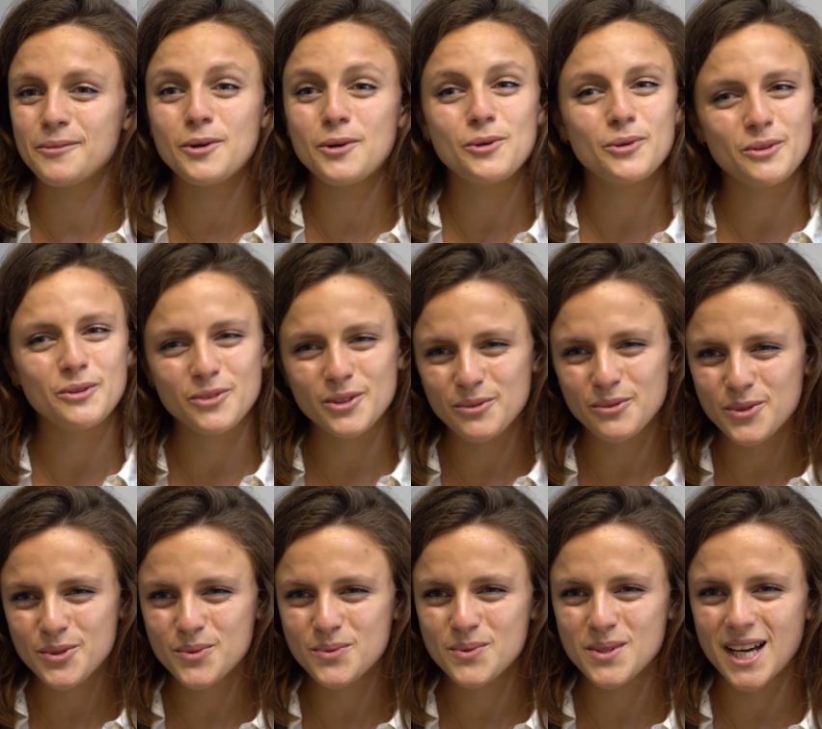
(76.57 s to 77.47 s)
quello che volevo
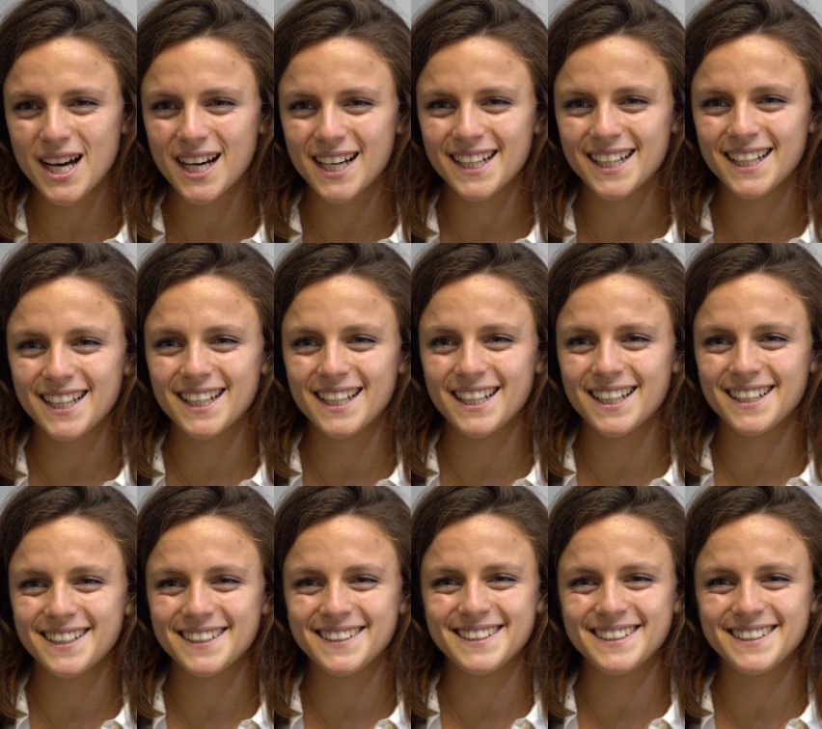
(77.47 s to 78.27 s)
studiare eh,